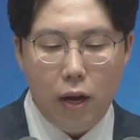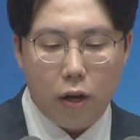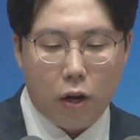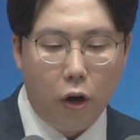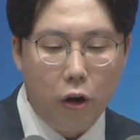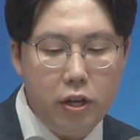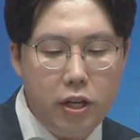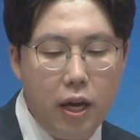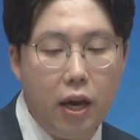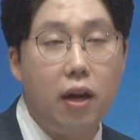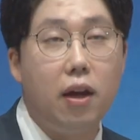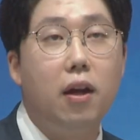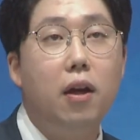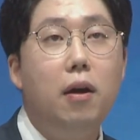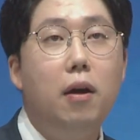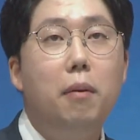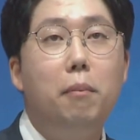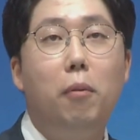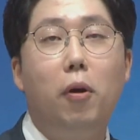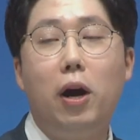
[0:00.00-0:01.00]
거기에
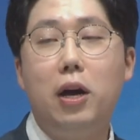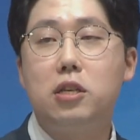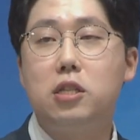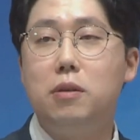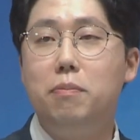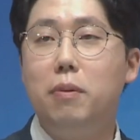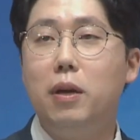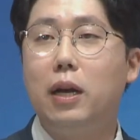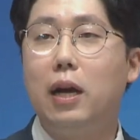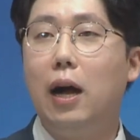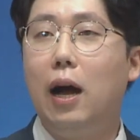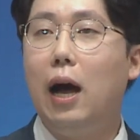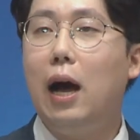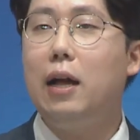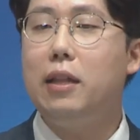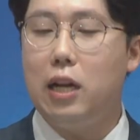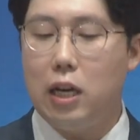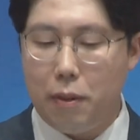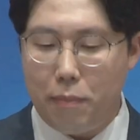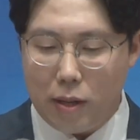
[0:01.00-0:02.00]
뭐가 있습니까?
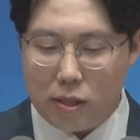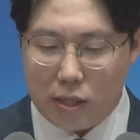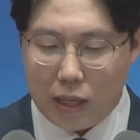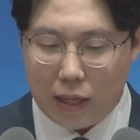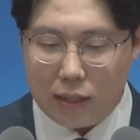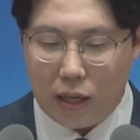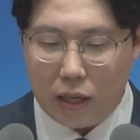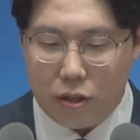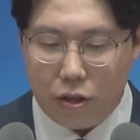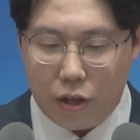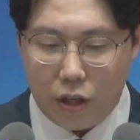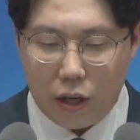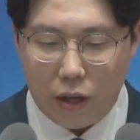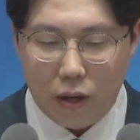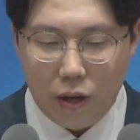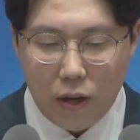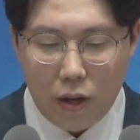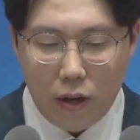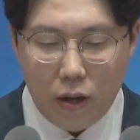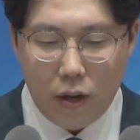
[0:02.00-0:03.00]
하나님의
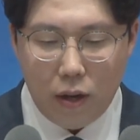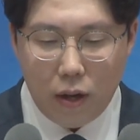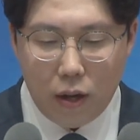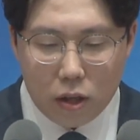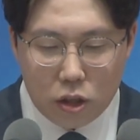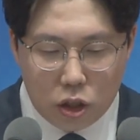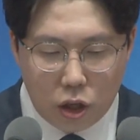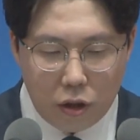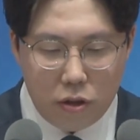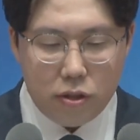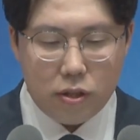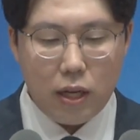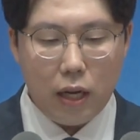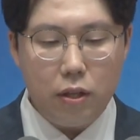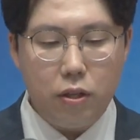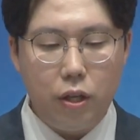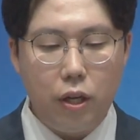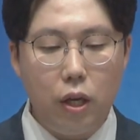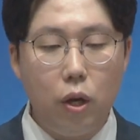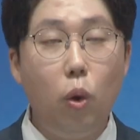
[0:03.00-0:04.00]
사자들이,
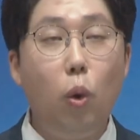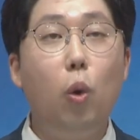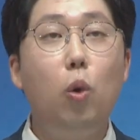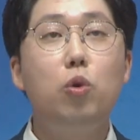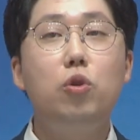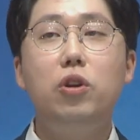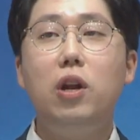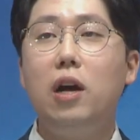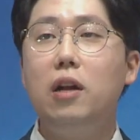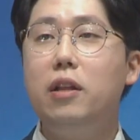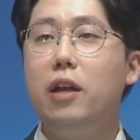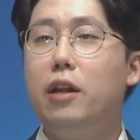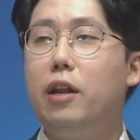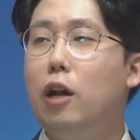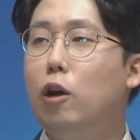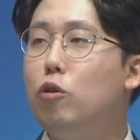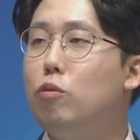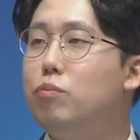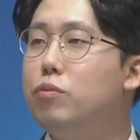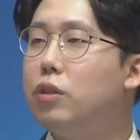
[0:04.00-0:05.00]
천사들이
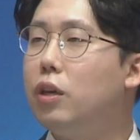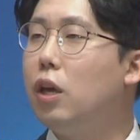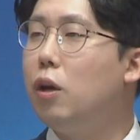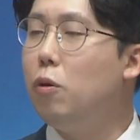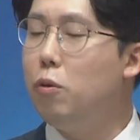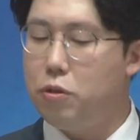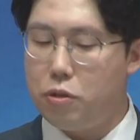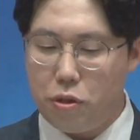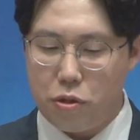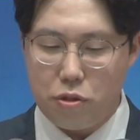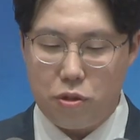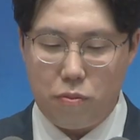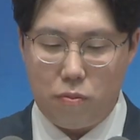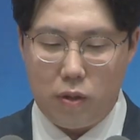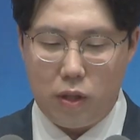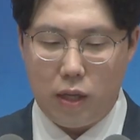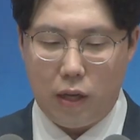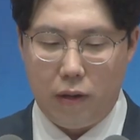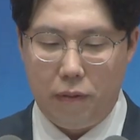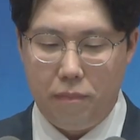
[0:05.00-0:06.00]
오르락내리락 움직이고
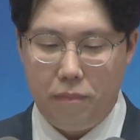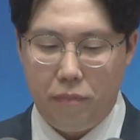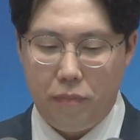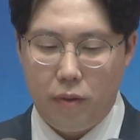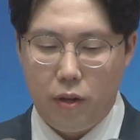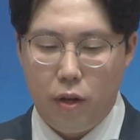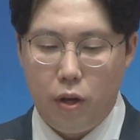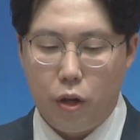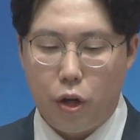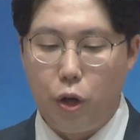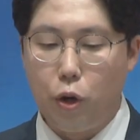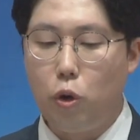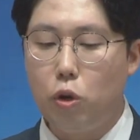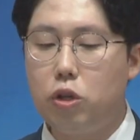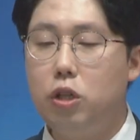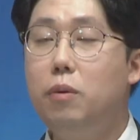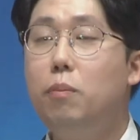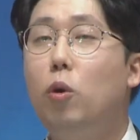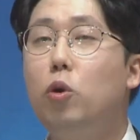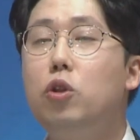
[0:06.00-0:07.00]
있었습니다. 그리고
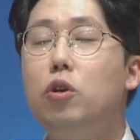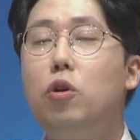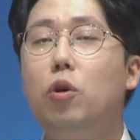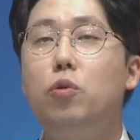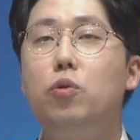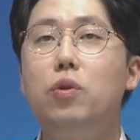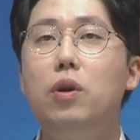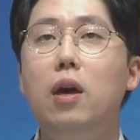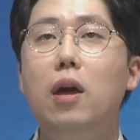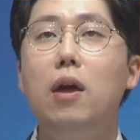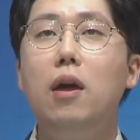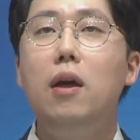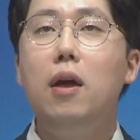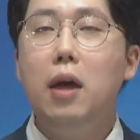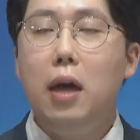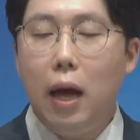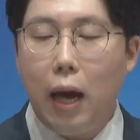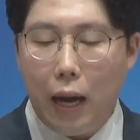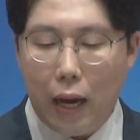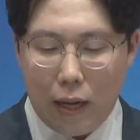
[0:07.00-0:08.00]
그 모든 것 위에
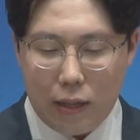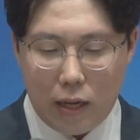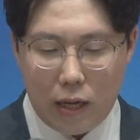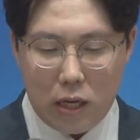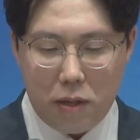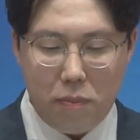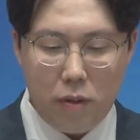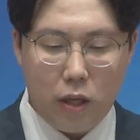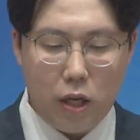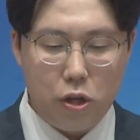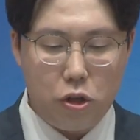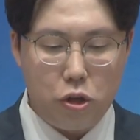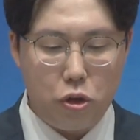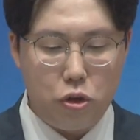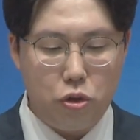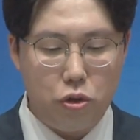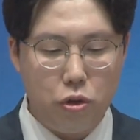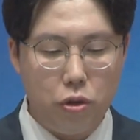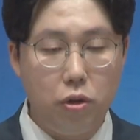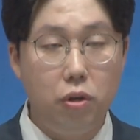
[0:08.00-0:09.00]
하나님이
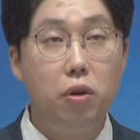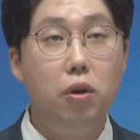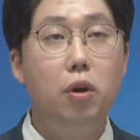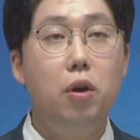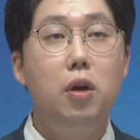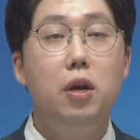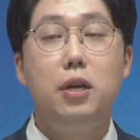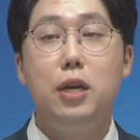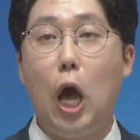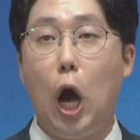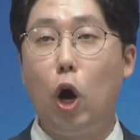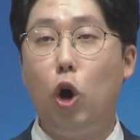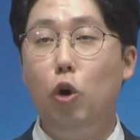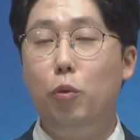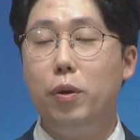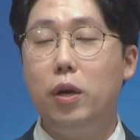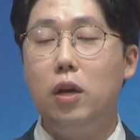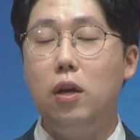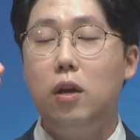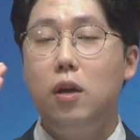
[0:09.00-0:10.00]
계셨죠.
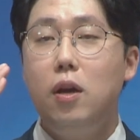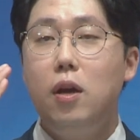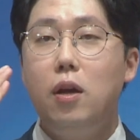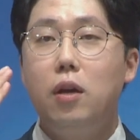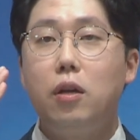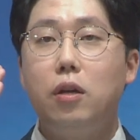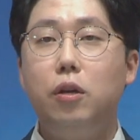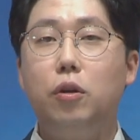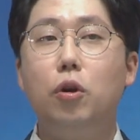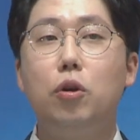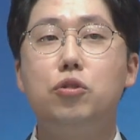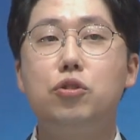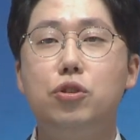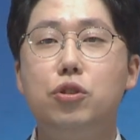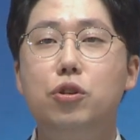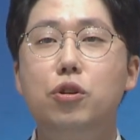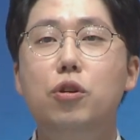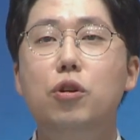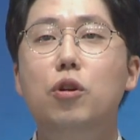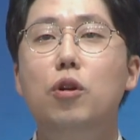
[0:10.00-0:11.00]
야곱이
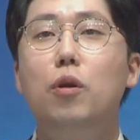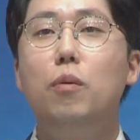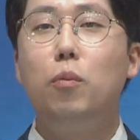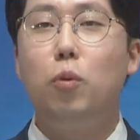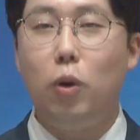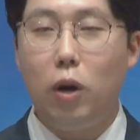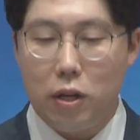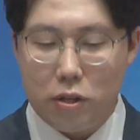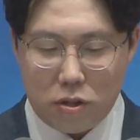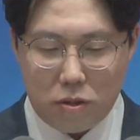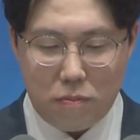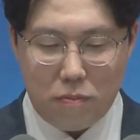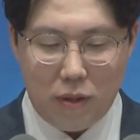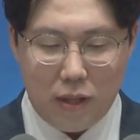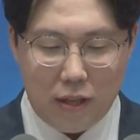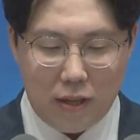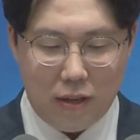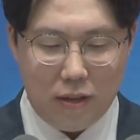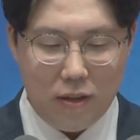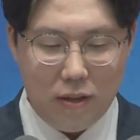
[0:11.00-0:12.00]
그것을
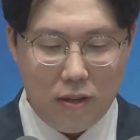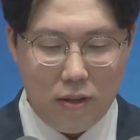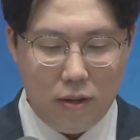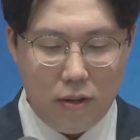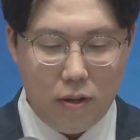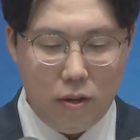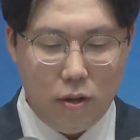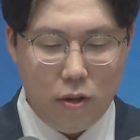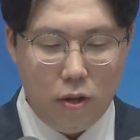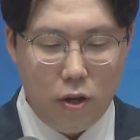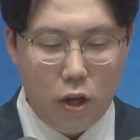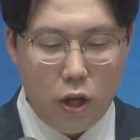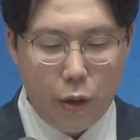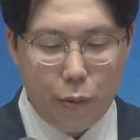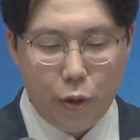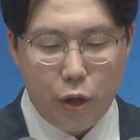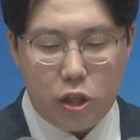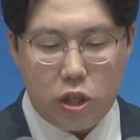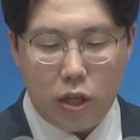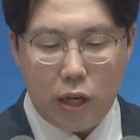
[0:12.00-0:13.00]
보았습니다.
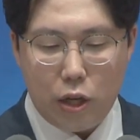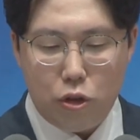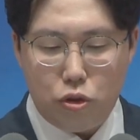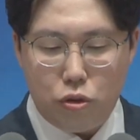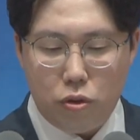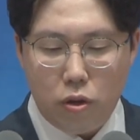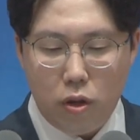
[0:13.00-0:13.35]
여러분, 우리 지난